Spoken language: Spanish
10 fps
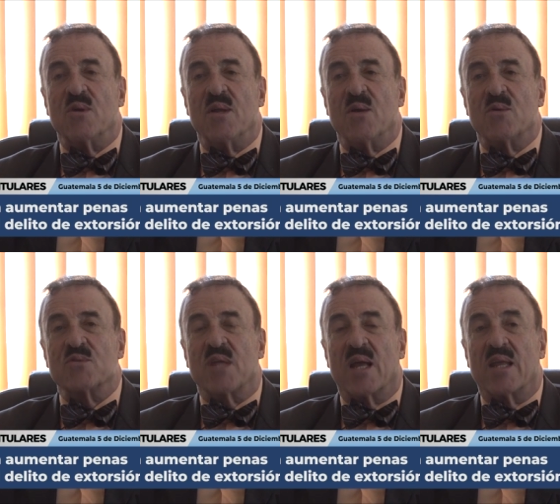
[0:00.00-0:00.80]
penas de
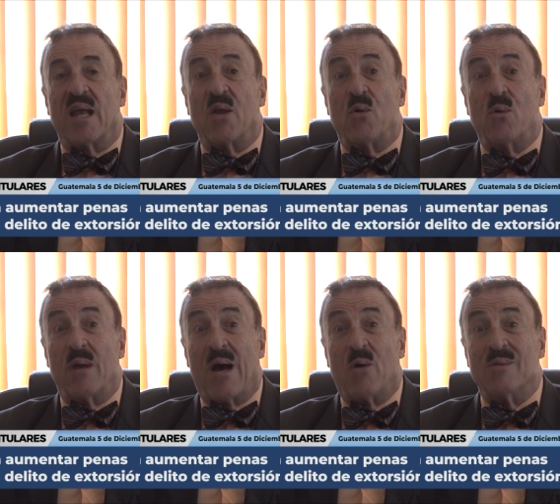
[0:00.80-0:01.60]
cárcel al
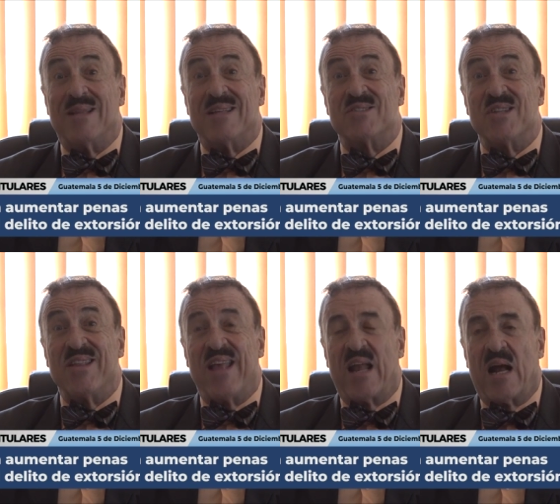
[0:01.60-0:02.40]
delito de
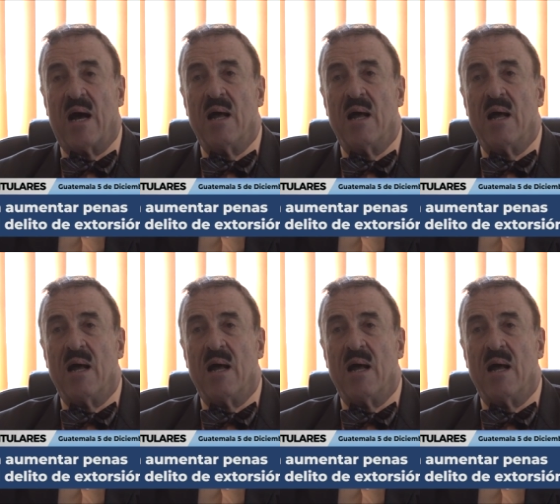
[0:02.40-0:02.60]
extorsión.